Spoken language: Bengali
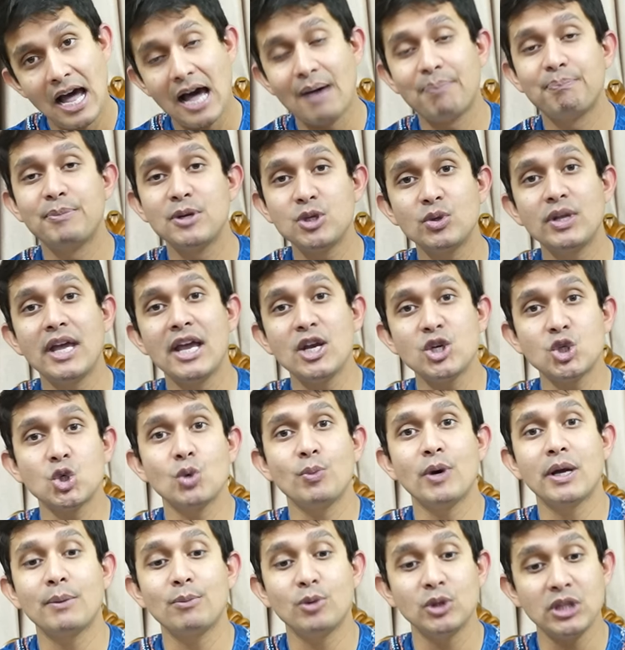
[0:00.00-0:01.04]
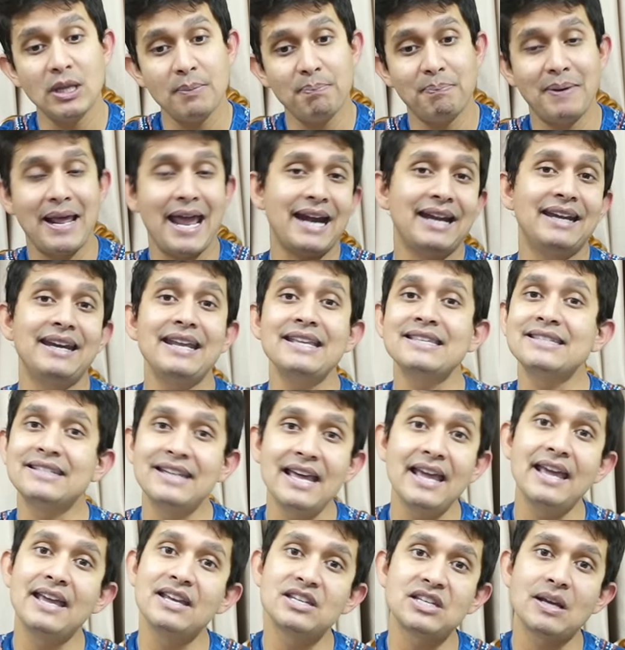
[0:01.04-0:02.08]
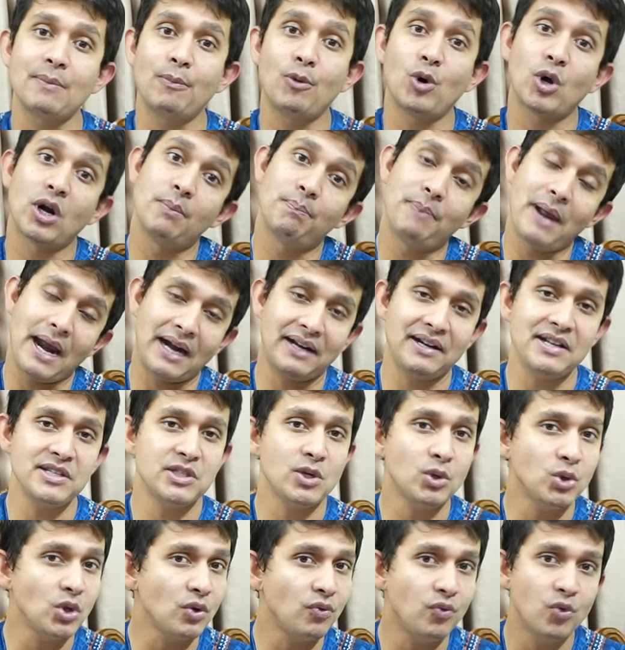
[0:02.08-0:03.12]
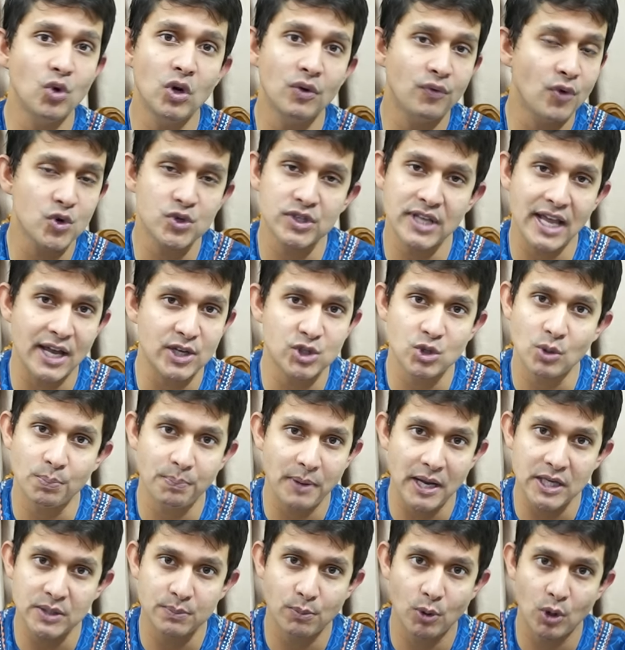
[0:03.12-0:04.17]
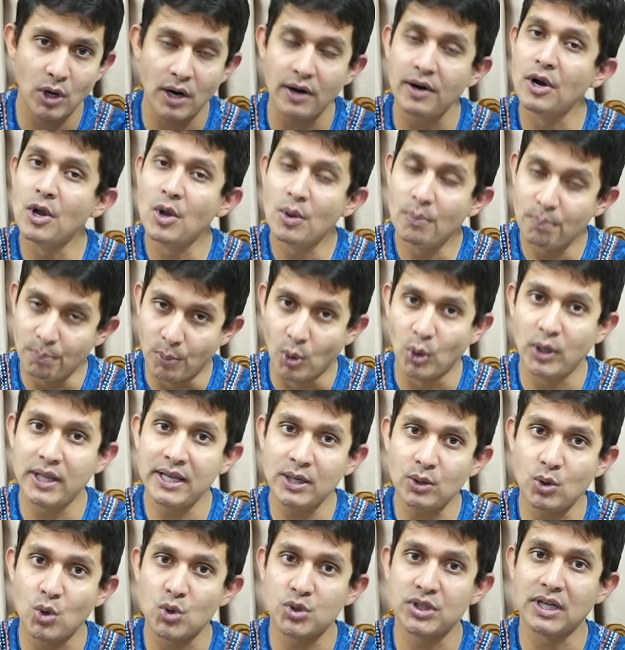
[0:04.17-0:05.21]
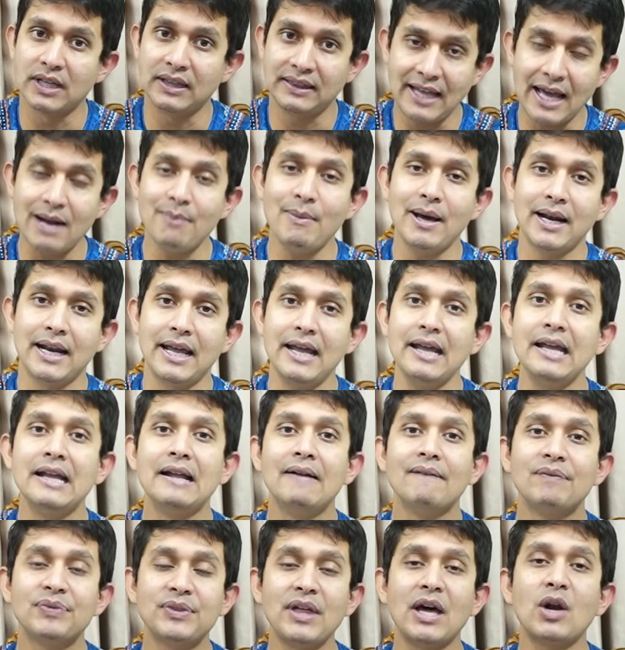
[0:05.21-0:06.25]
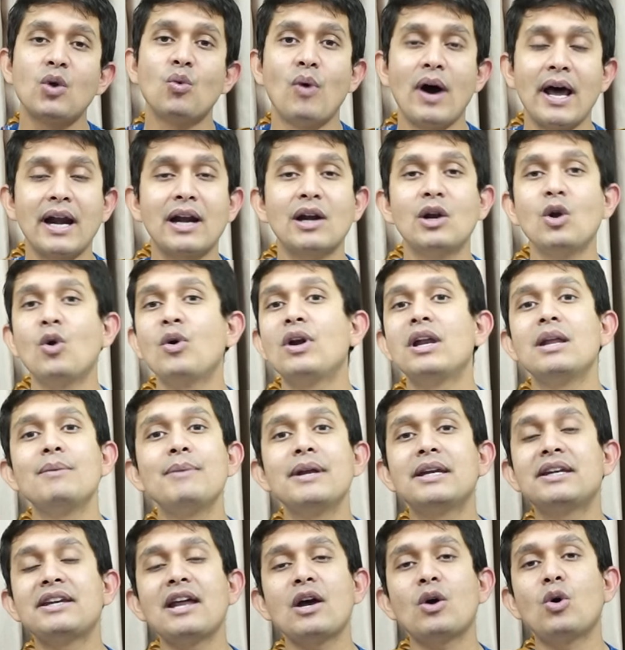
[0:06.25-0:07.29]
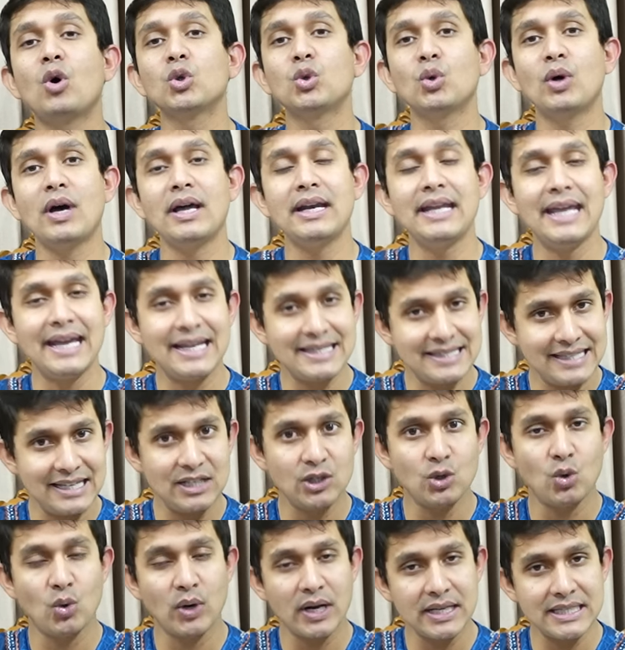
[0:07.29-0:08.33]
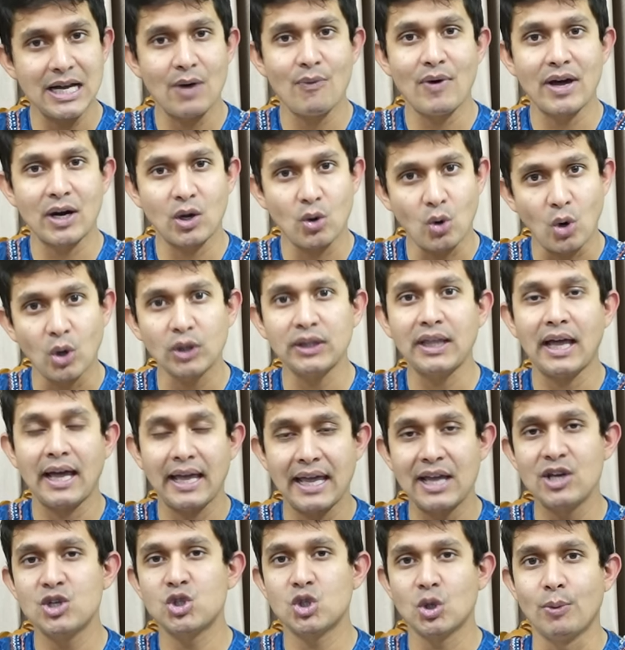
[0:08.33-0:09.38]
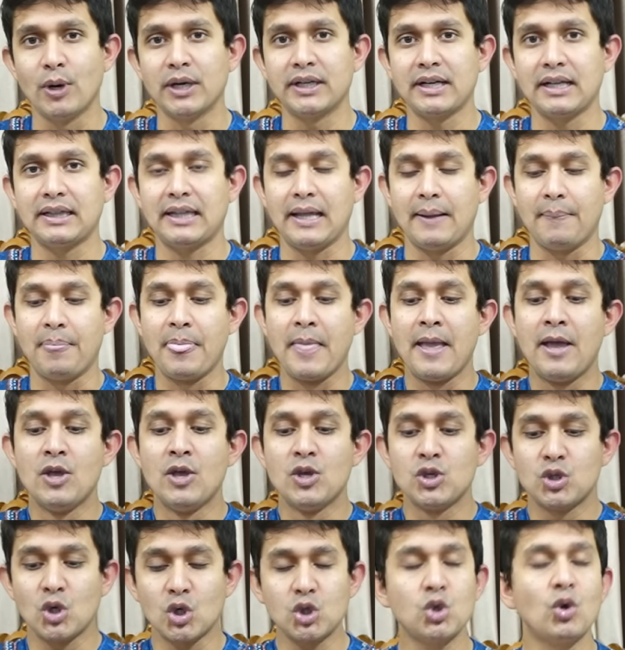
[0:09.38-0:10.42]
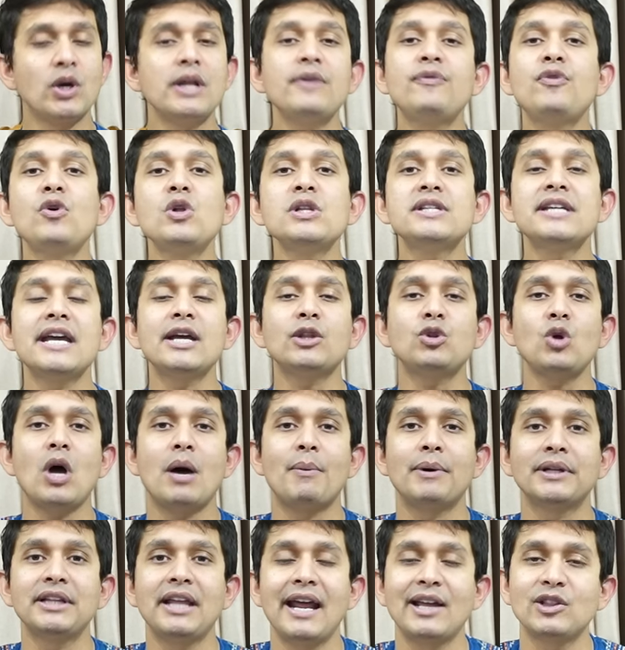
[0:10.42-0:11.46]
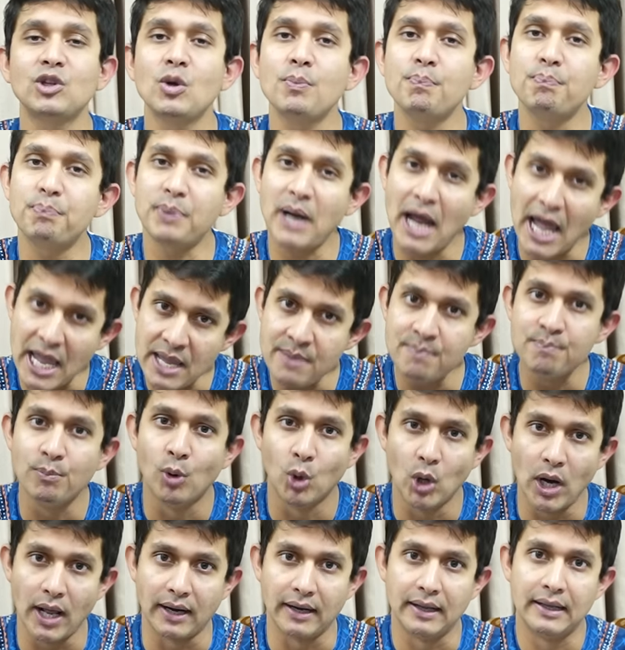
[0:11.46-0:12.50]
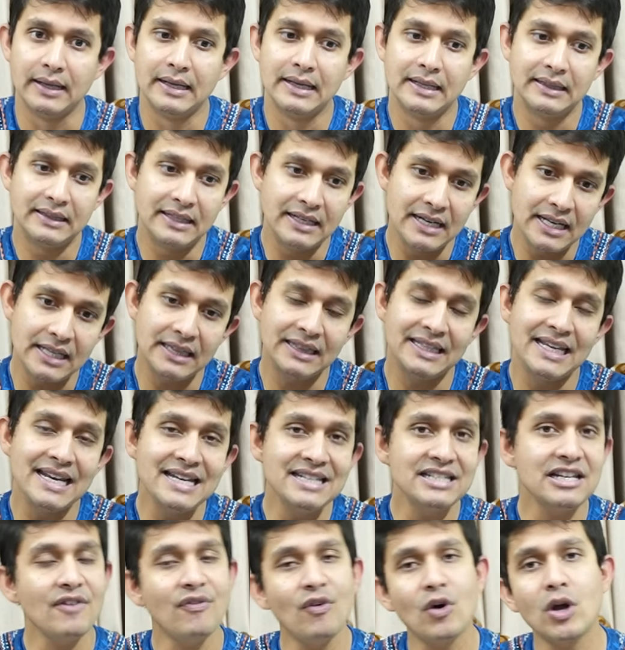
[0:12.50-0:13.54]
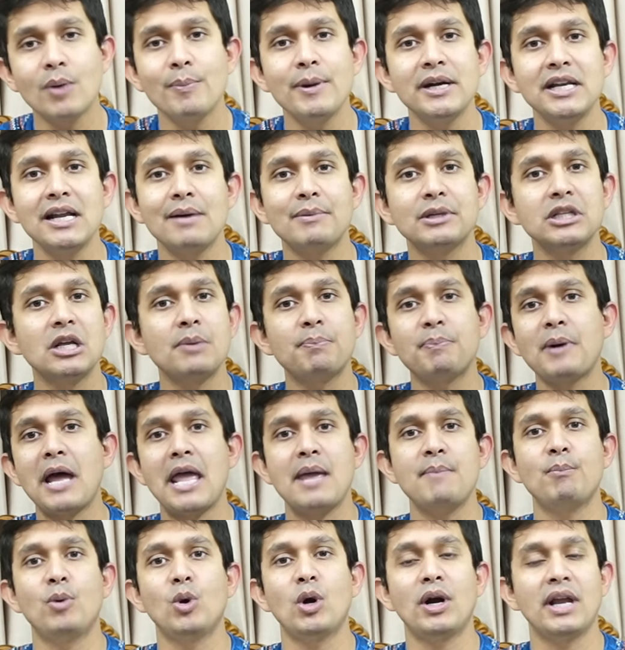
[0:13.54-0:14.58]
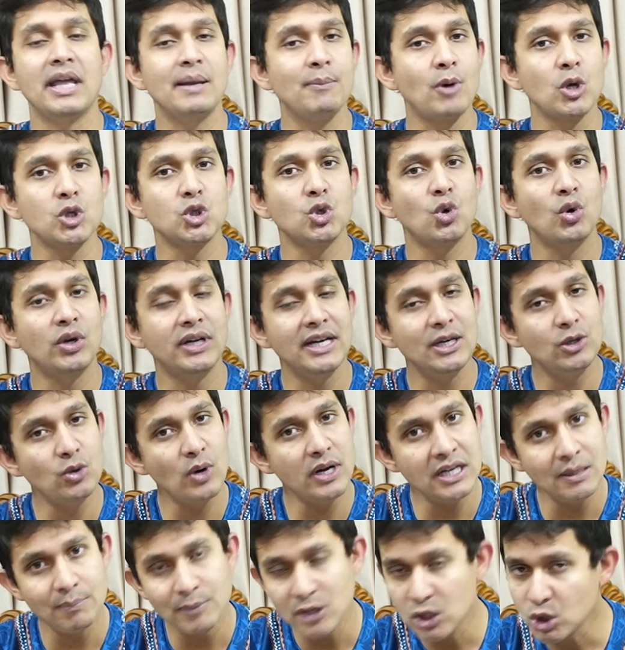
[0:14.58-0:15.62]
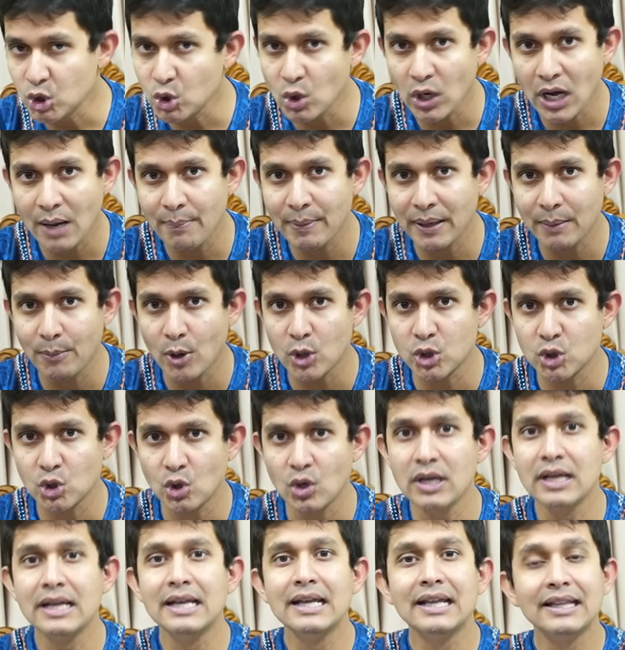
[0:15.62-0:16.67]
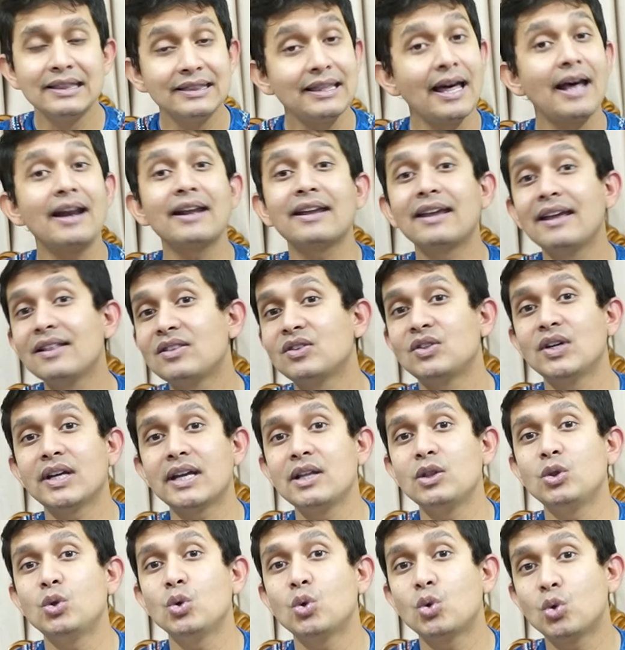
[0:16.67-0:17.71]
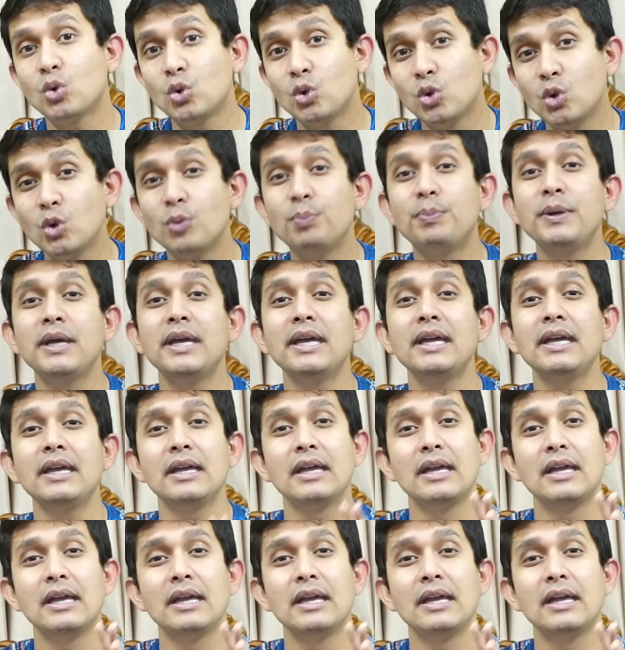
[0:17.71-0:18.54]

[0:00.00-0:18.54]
আপনি যদি এই সময়ের মধ্যে প্র্যাকটিস ডে হিসাব করেন প্র্যাকটিসেও তো ফুল ফোর্সে একজন পেস বোলার বোলিং করছেন তার মানে তার ওয়ার্কলোড লিমিটটা কতখানি এক্সিড করে যাওয়ার কথা এই সময়টাতে সো শরীফুল যেহেতু আমাদের একদম প্রাইম বোলার তিনি তিনটা ফর্মেটে আমাদের প্রাইম বোলার এই বছর টি টোয়েন্টি বিশ্বকাপের বছর তার ক্ষেত্রে কিন্তু খুবই